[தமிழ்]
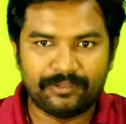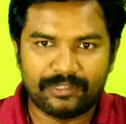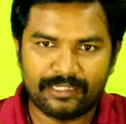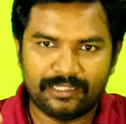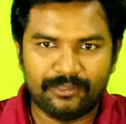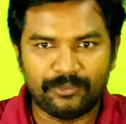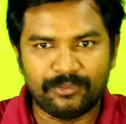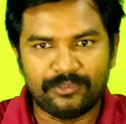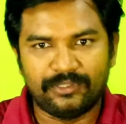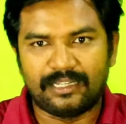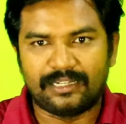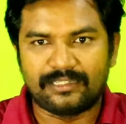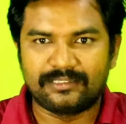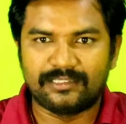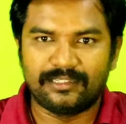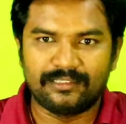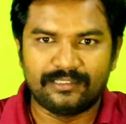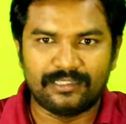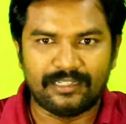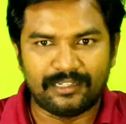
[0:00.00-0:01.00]
எவனாவது வந்து
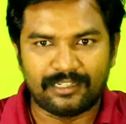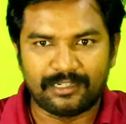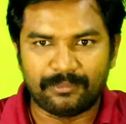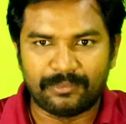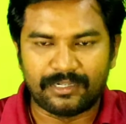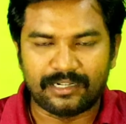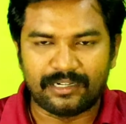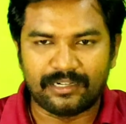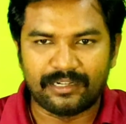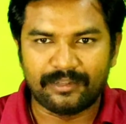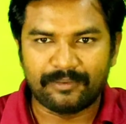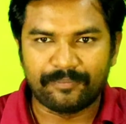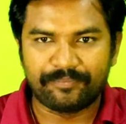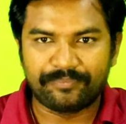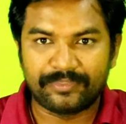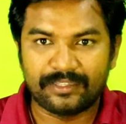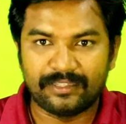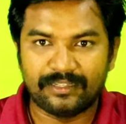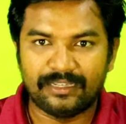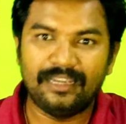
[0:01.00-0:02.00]
அரசாங்கத்தை ஆண்ட மாட்டானா
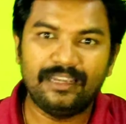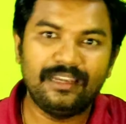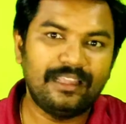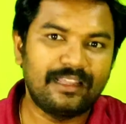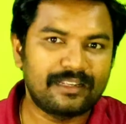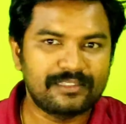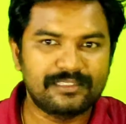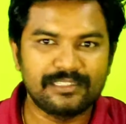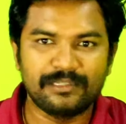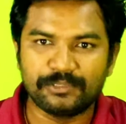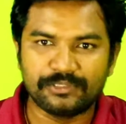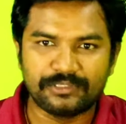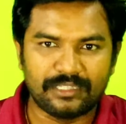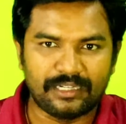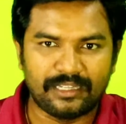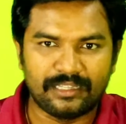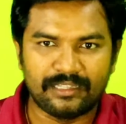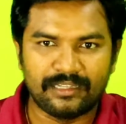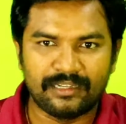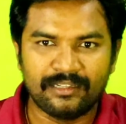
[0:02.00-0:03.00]
நல்ல அரசை
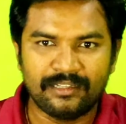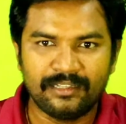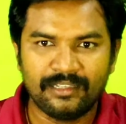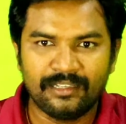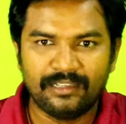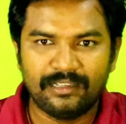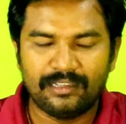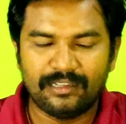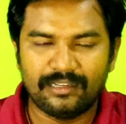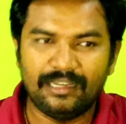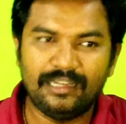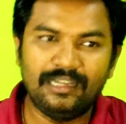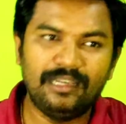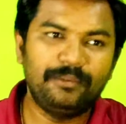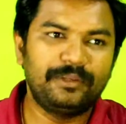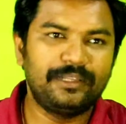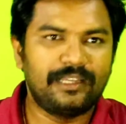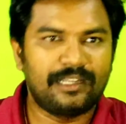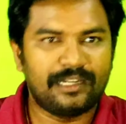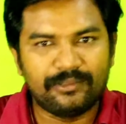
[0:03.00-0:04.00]
வஞ்சிராதா
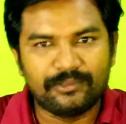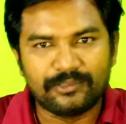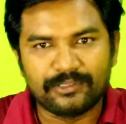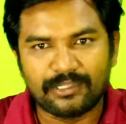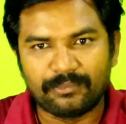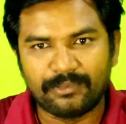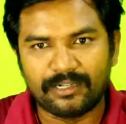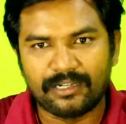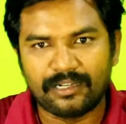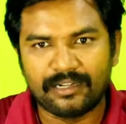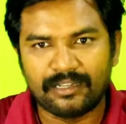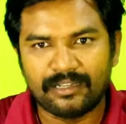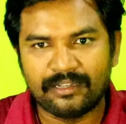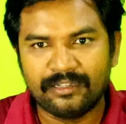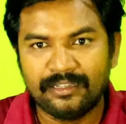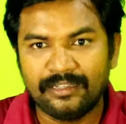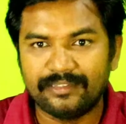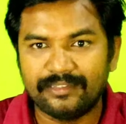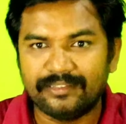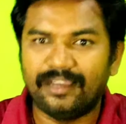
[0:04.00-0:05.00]
நல்லவன் யாராவது வந்துட மாட்டானா
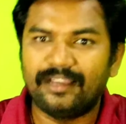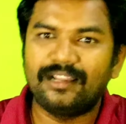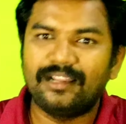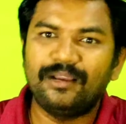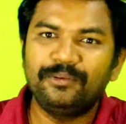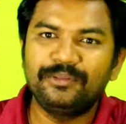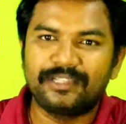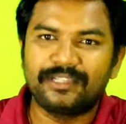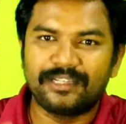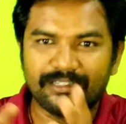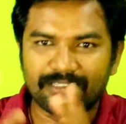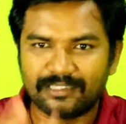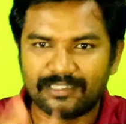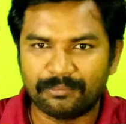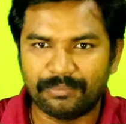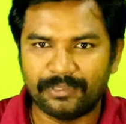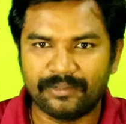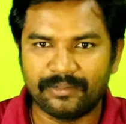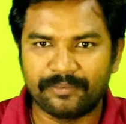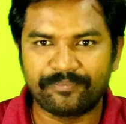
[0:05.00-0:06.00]
யாராவது
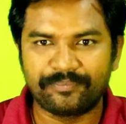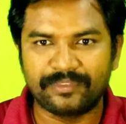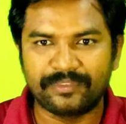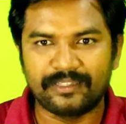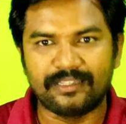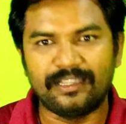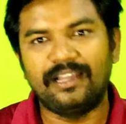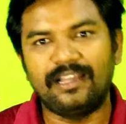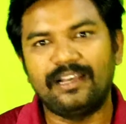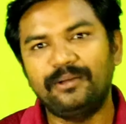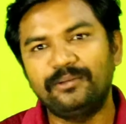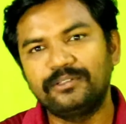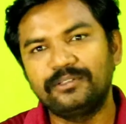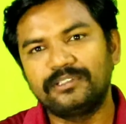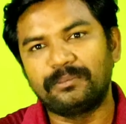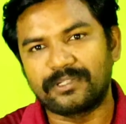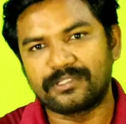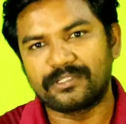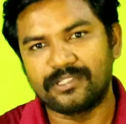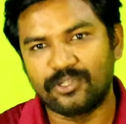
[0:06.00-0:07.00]
கேளுங்கப்பா யாராவது
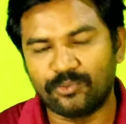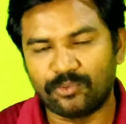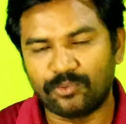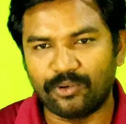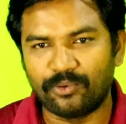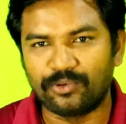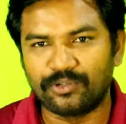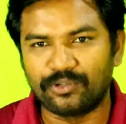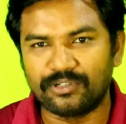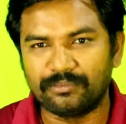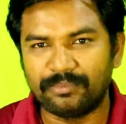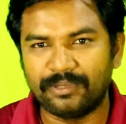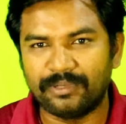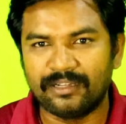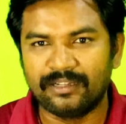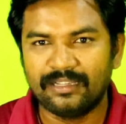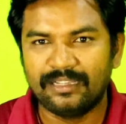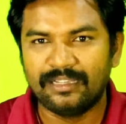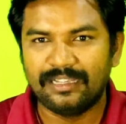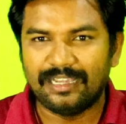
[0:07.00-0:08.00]
இந்த பிரச்சனைக்கு குரல் கொடுங்கப்பா
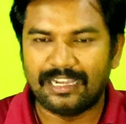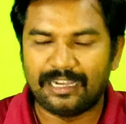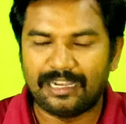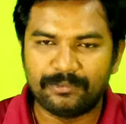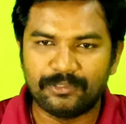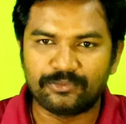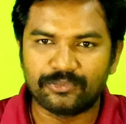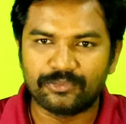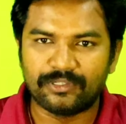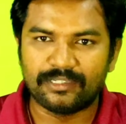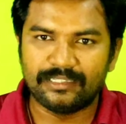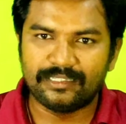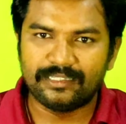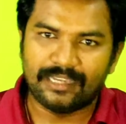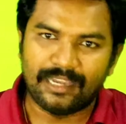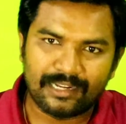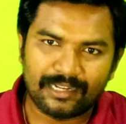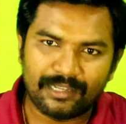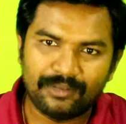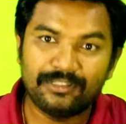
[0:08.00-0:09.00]
அப்படின்னு சொல்லிட்டு
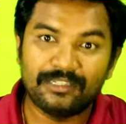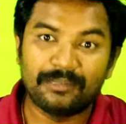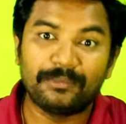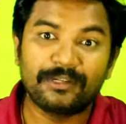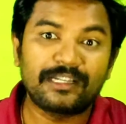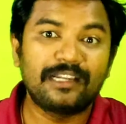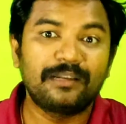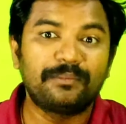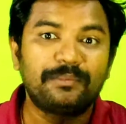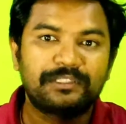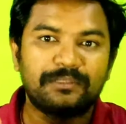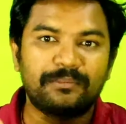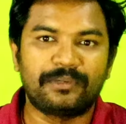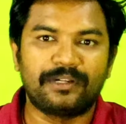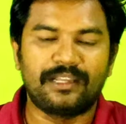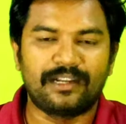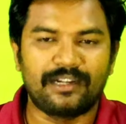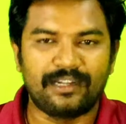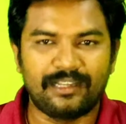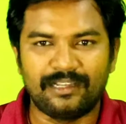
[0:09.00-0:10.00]
யாராவது நமக்காக பேச
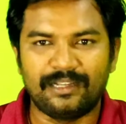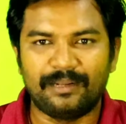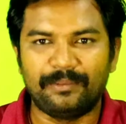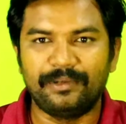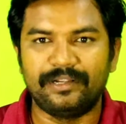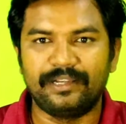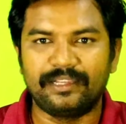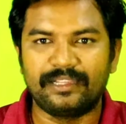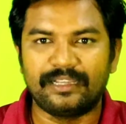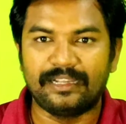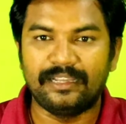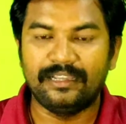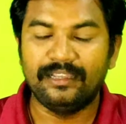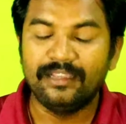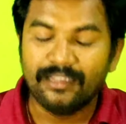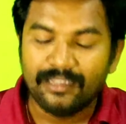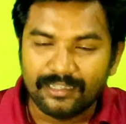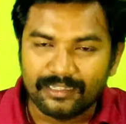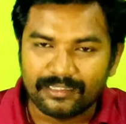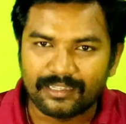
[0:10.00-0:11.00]
மாட்டாங்களா அப்படின்னு நினைக்காங்க
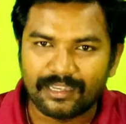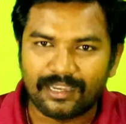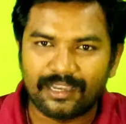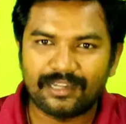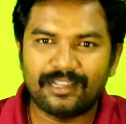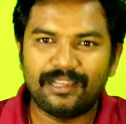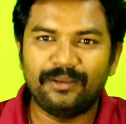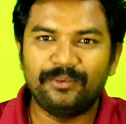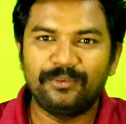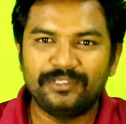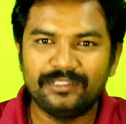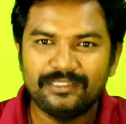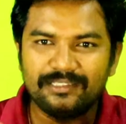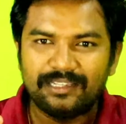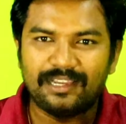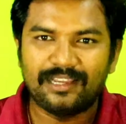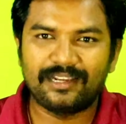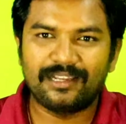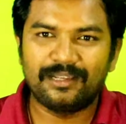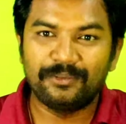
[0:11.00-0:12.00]
யாராவது
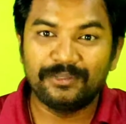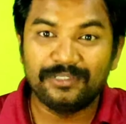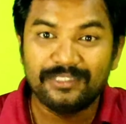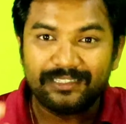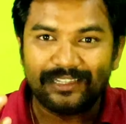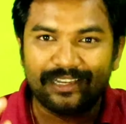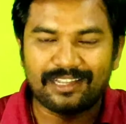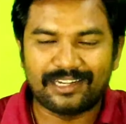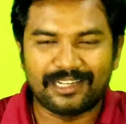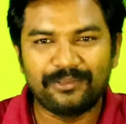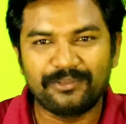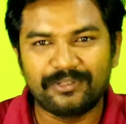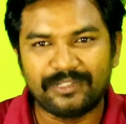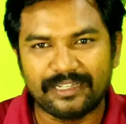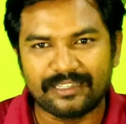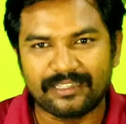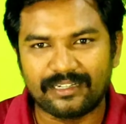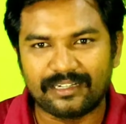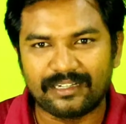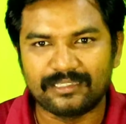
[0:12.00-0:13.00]
யாராவது யாராவது
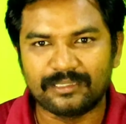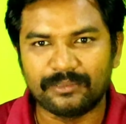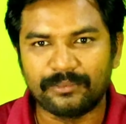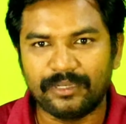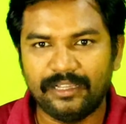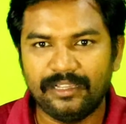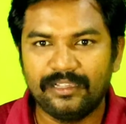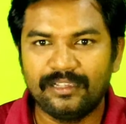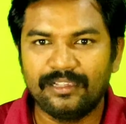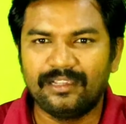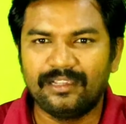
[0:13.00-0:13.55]
நினைக்கிறாங்களே தவிர